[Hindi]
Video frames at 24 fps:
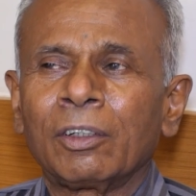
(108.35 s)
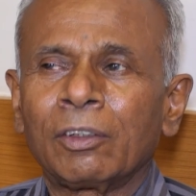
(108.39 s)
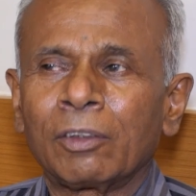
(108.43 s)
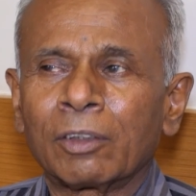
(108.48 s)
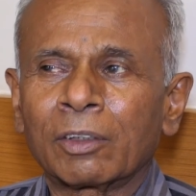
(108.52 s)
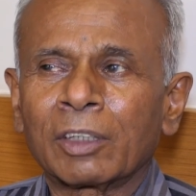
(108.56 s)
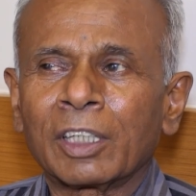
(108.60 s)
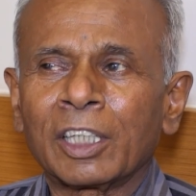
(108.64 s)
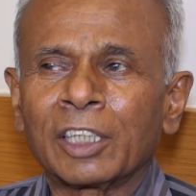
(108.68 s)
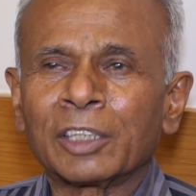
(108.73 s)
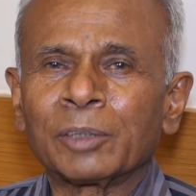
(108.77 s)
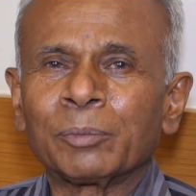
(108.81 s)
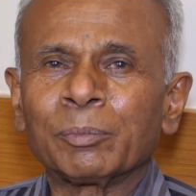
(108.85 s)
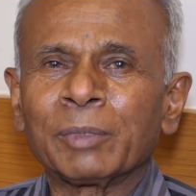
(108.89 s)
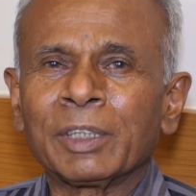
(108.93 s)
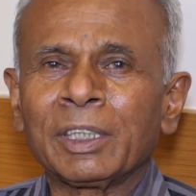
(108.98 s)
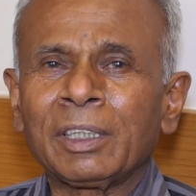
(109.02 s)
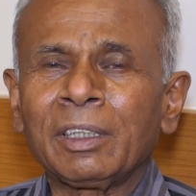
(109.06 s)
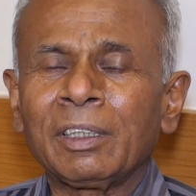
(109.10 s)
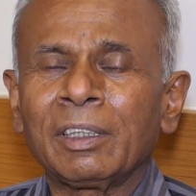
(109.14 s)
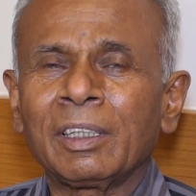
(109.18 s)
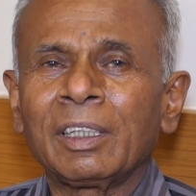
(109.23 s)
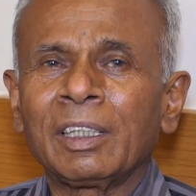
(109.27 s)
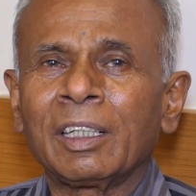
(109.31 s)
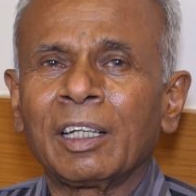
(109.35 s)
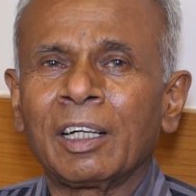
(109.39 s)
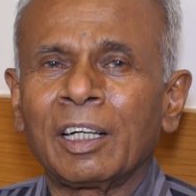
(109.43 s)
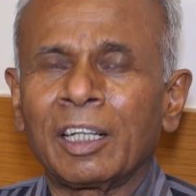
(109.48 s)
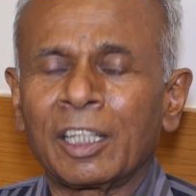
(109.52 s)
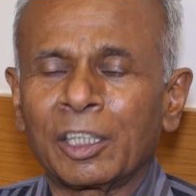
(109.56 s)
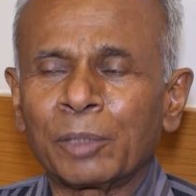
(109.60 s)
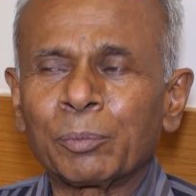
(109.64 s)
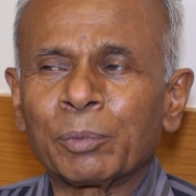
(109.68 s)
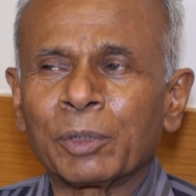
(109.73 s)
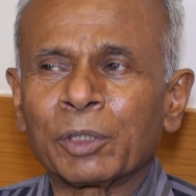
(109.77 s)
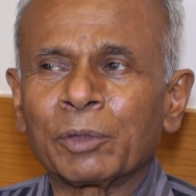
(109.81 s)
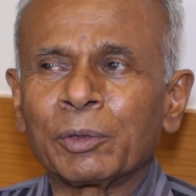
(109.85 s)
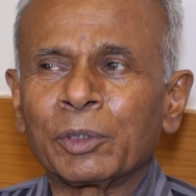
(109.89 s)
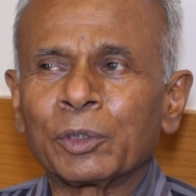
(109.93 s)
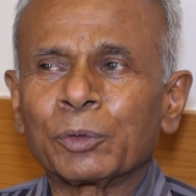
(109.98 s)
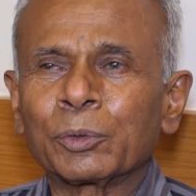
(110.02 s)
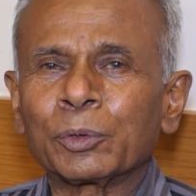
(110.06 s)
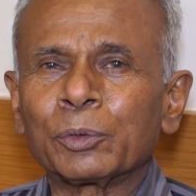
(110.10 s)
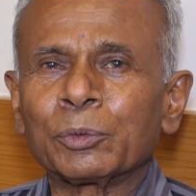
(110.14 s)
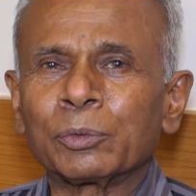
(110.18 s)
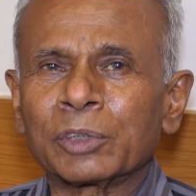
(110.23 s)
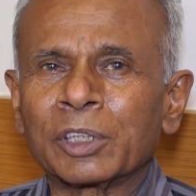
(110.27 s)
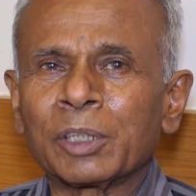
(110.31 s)
और आज मैं आठ फरवरी
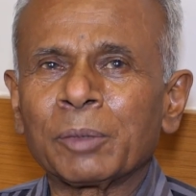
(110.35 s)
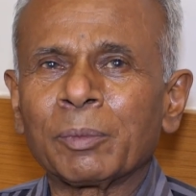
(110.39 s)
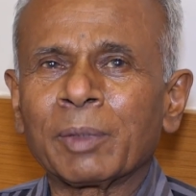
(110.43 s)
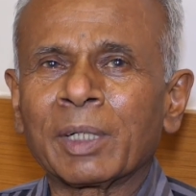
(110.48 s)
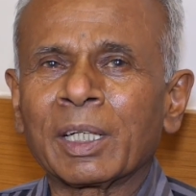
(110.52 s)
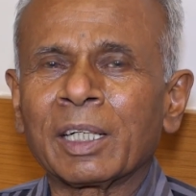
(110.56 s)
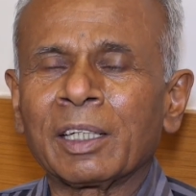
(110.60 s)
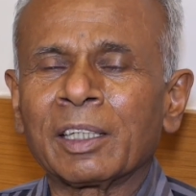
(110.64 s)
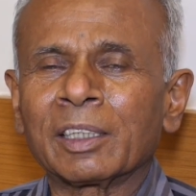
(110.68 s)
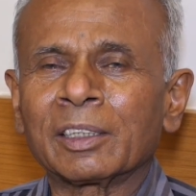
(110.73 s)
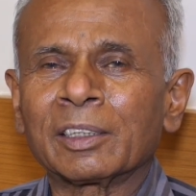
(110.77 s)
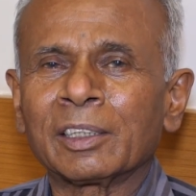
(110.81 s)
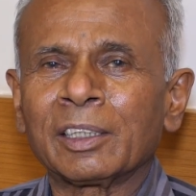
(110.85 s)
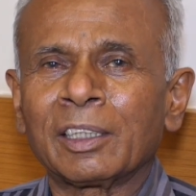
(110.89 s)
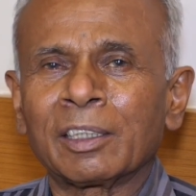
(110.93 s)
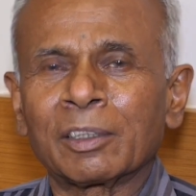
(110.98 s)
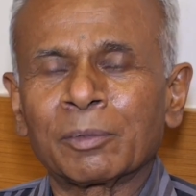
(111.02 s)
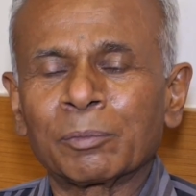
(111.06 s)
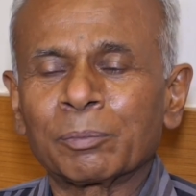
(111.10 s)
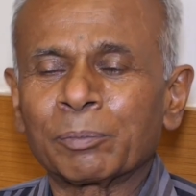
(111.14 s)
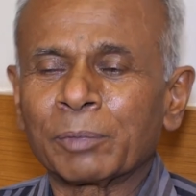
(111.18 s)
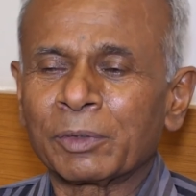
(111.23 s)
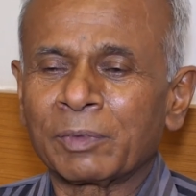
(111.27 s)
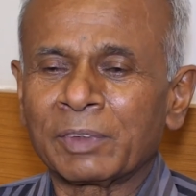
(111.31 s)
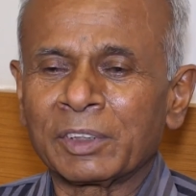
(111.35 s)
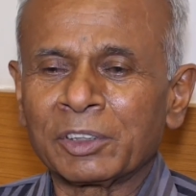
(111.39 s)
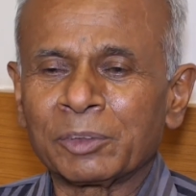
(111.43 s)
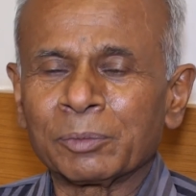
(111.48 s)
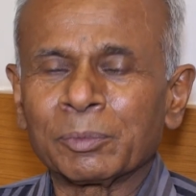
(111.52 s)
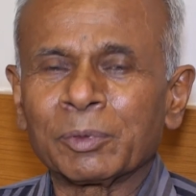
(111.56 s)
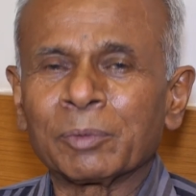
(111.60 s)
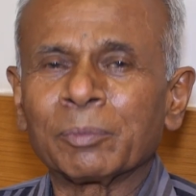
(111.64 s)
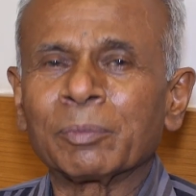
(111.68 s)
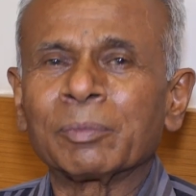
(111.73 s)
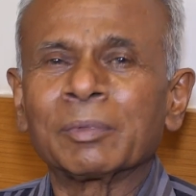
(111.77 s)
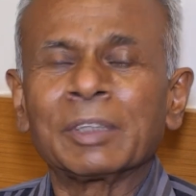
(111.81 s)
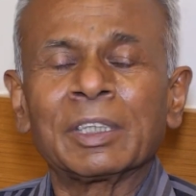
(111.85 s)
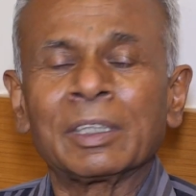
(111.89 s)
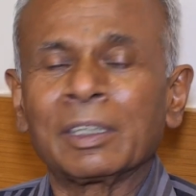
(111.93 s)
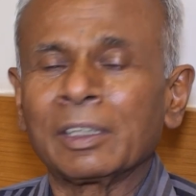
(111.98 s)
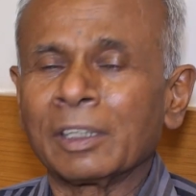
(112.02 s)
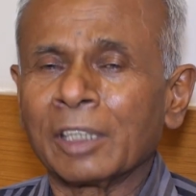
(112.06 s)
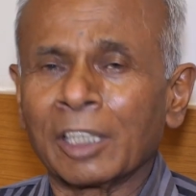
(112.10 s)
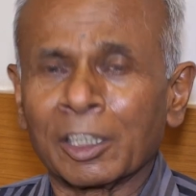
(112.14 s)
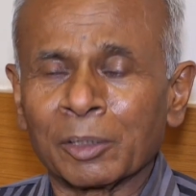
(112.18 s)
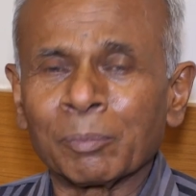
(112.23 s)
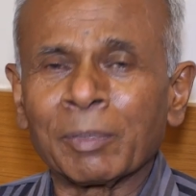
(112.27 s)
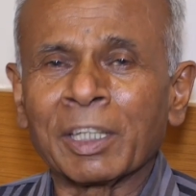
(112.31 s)
को दूसरी बार आया था आठ फरवरी से
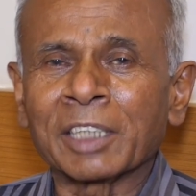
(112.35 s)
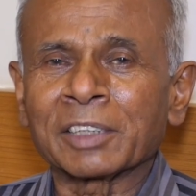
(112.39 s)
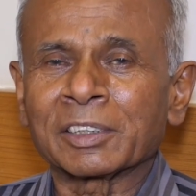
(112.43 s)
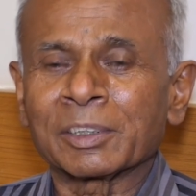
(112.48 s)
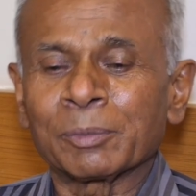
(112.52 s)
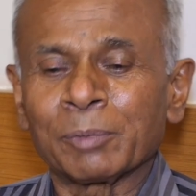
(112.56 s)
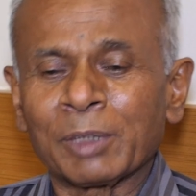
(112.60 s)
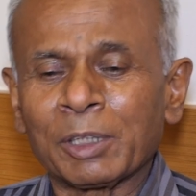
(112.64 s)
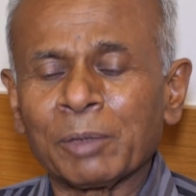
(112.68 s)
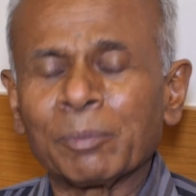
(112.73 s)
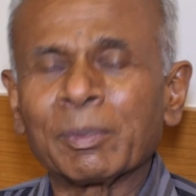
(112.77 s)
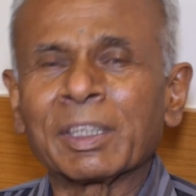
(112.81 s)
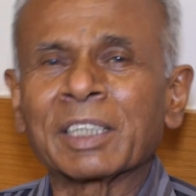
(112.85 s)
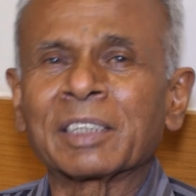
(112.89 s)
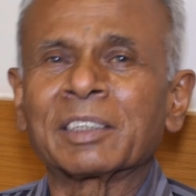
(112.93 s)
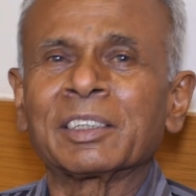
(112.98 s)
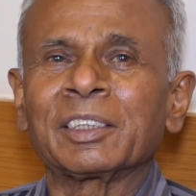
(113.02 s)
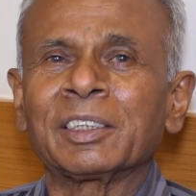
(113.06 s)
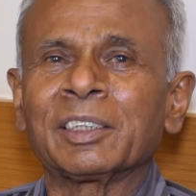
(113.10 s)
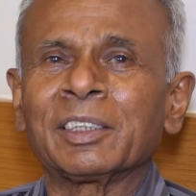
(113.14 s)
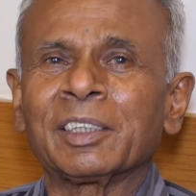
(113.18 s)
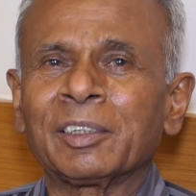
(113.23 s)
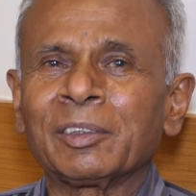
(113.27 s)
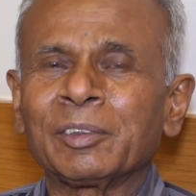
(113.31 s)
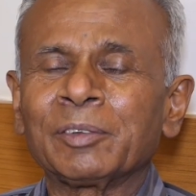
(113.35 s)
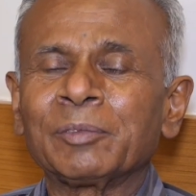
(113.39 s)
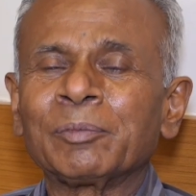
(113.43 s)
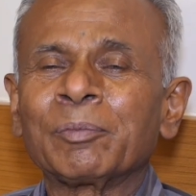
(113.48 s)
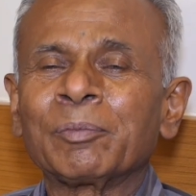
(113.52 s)
आठ मार्च से मैंने भर्ती था